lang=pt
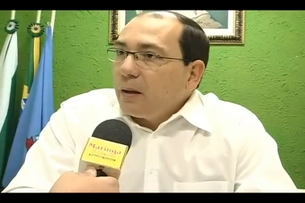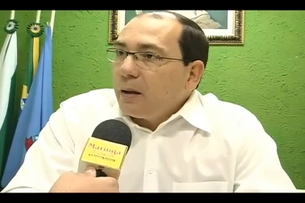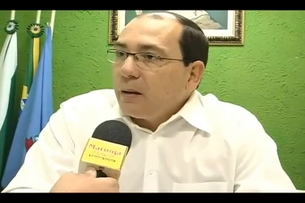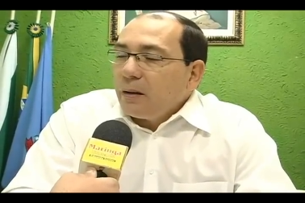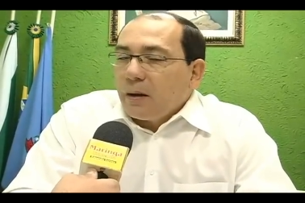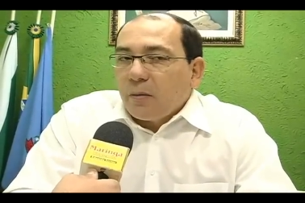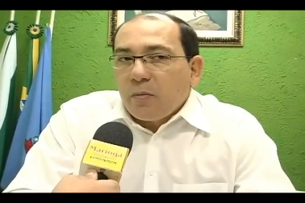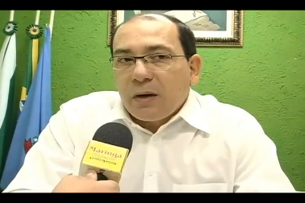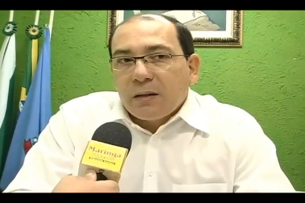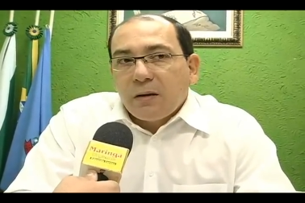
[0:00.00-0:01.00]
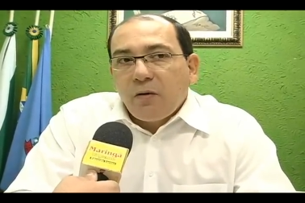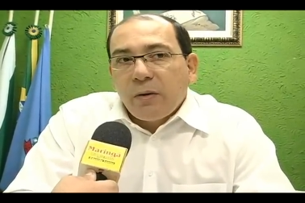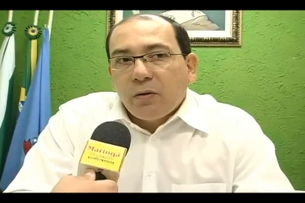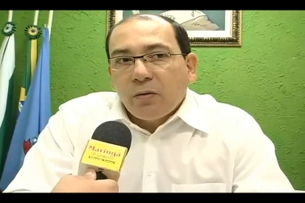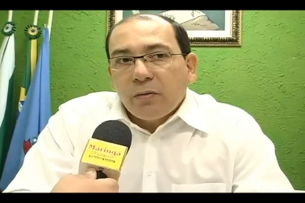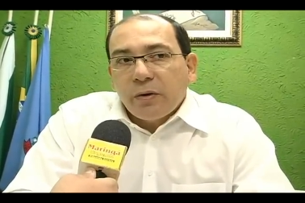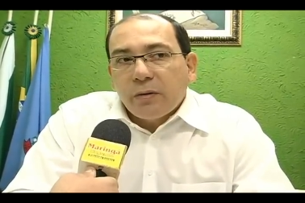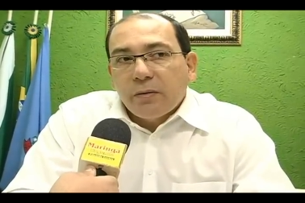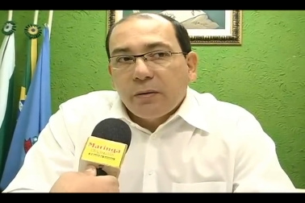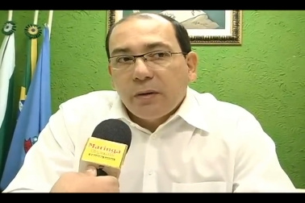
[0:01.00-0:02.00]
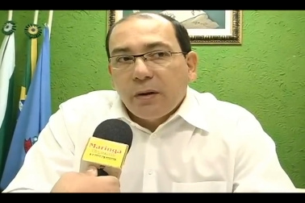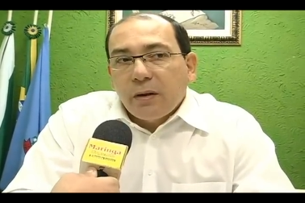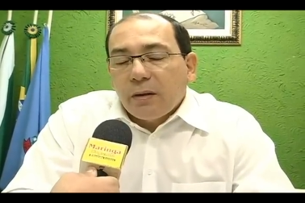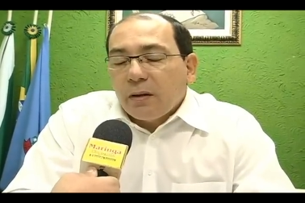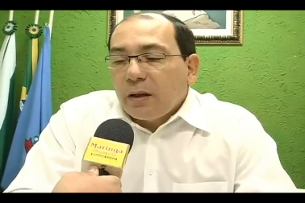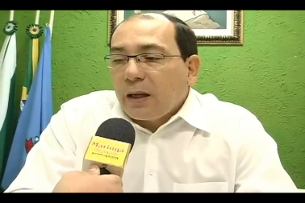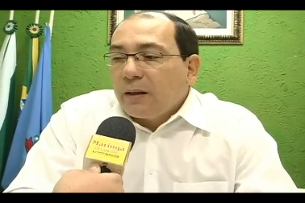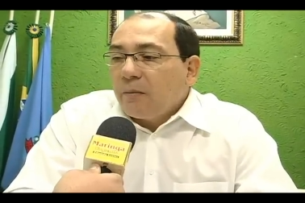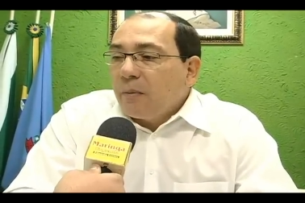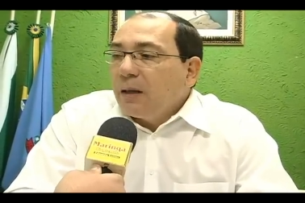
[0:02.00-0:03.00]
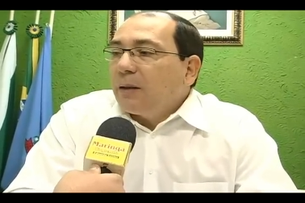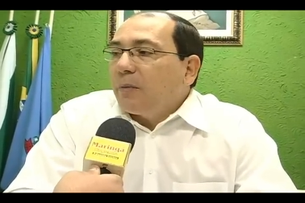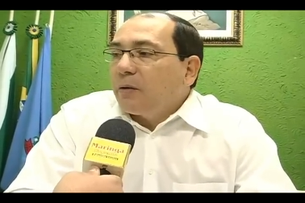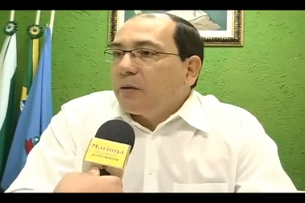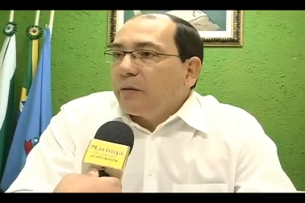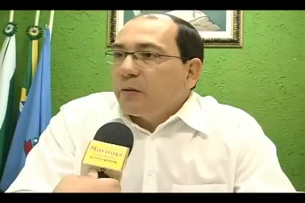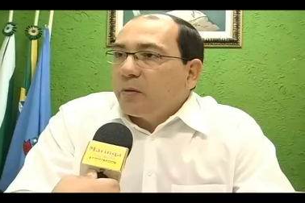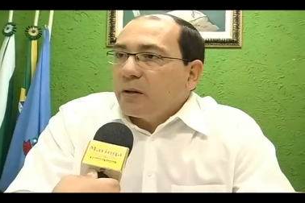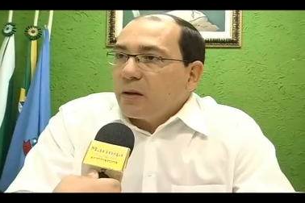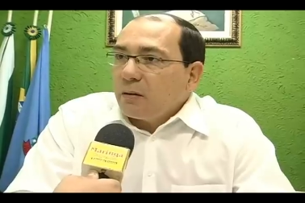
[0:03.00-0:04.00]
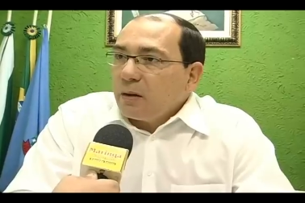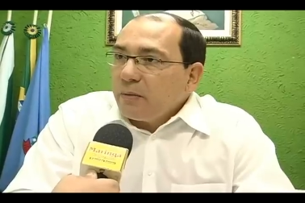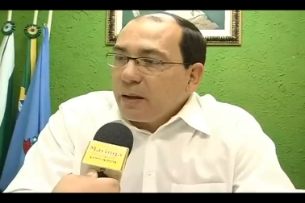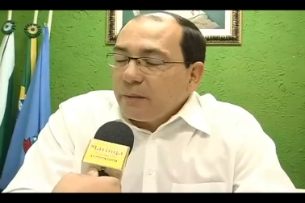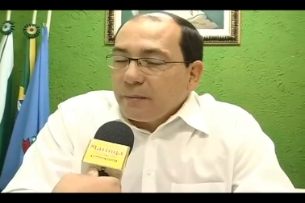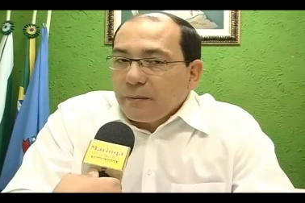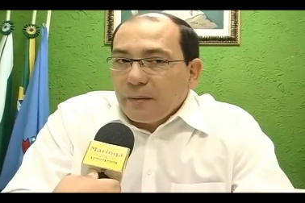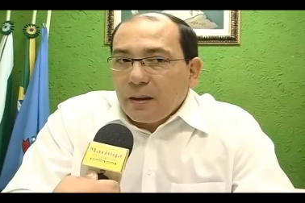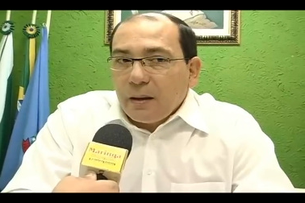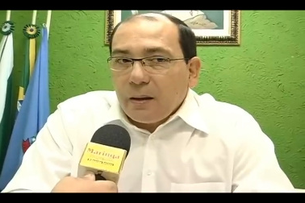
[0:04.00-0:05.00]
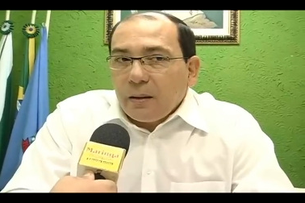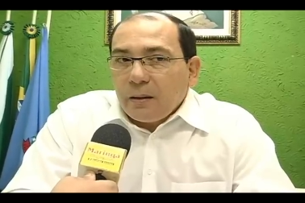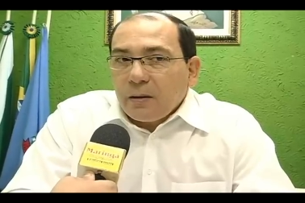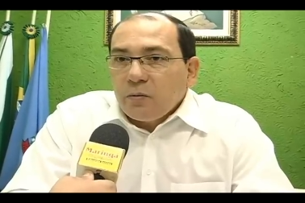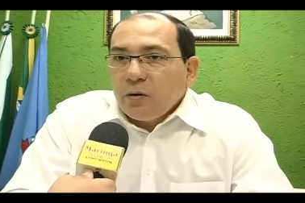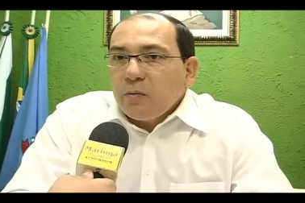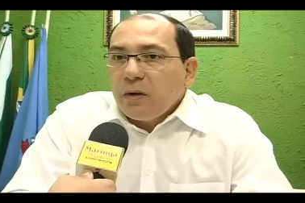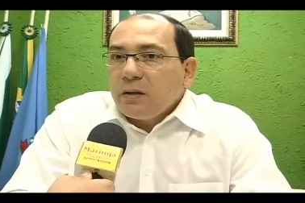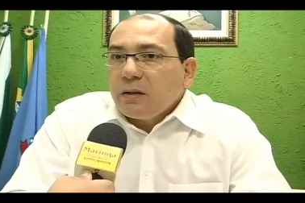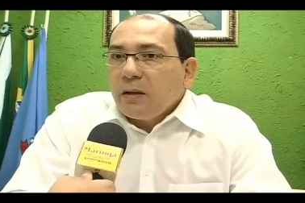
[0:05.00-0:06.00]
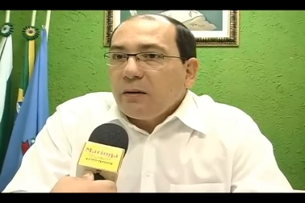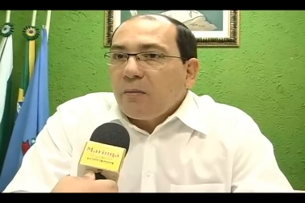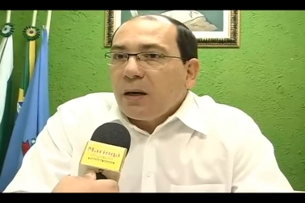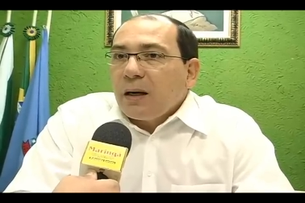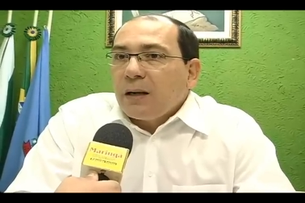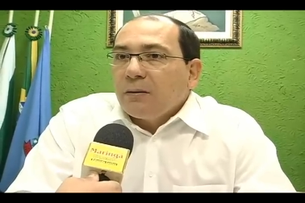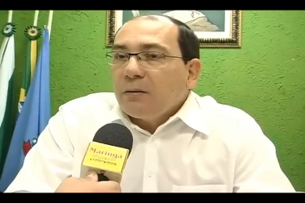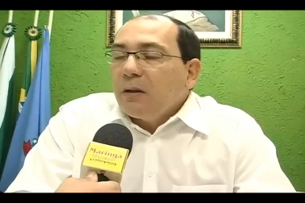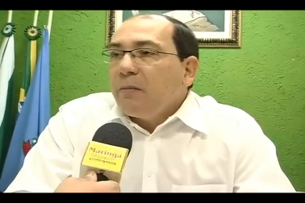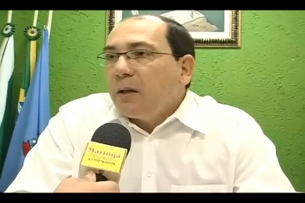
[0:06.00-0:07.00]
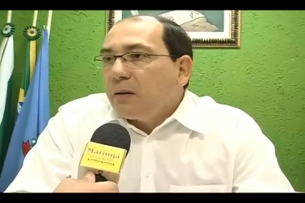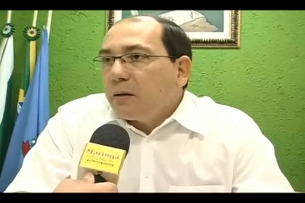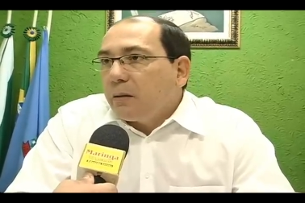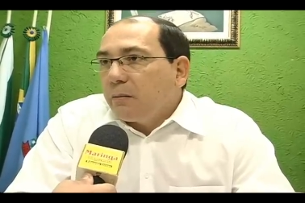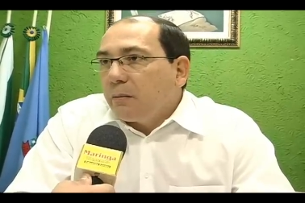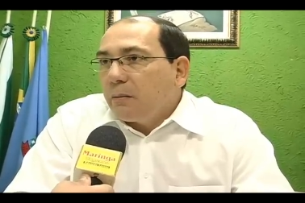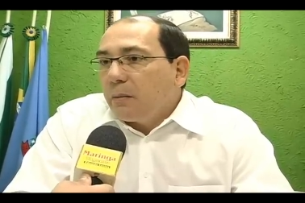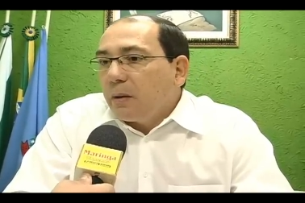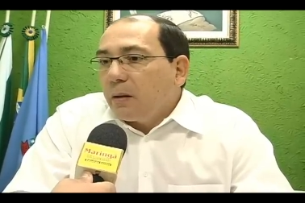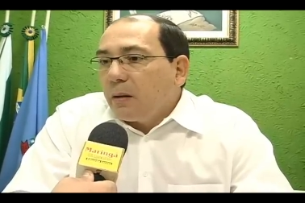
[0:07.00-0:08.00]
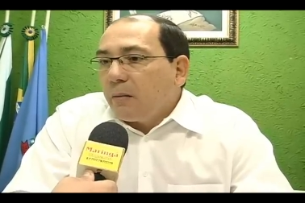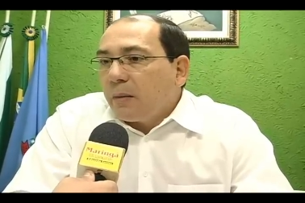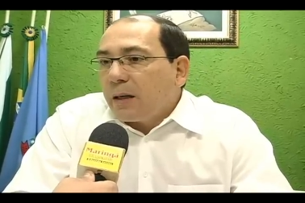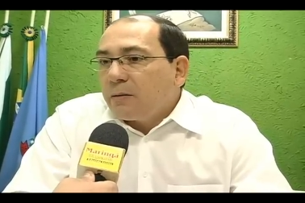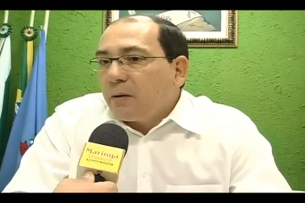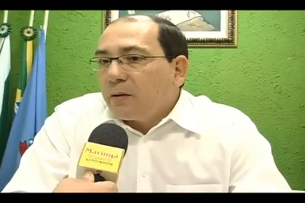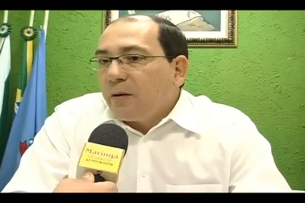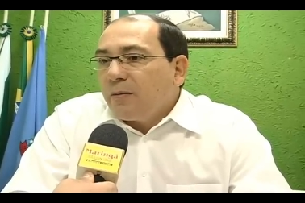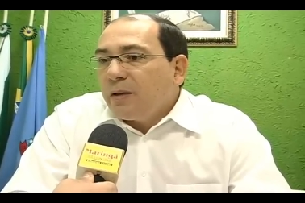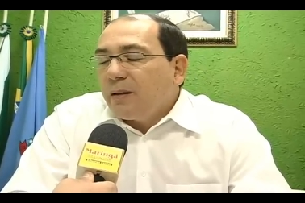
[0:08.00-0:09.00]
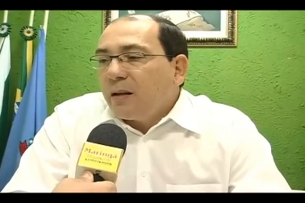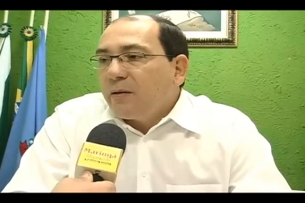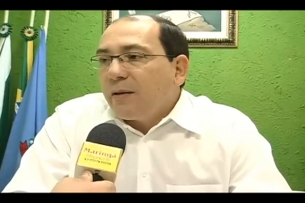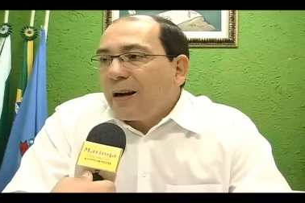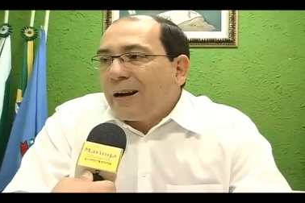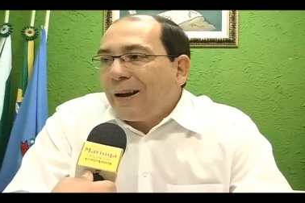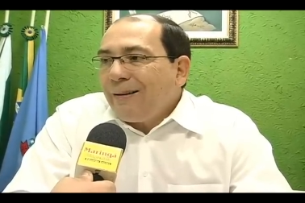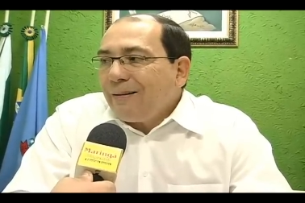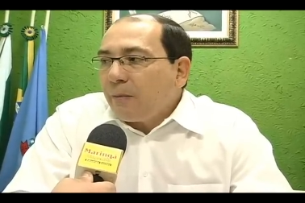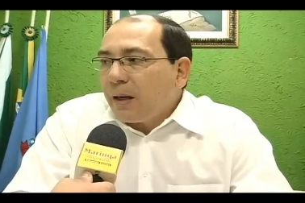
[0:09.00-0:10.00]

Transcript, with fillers: né? a população aumentou muito e a demanda pelo serviço policial também. E as duas polícias têm trabalhado no limite, mas nós vamos intensificar ainda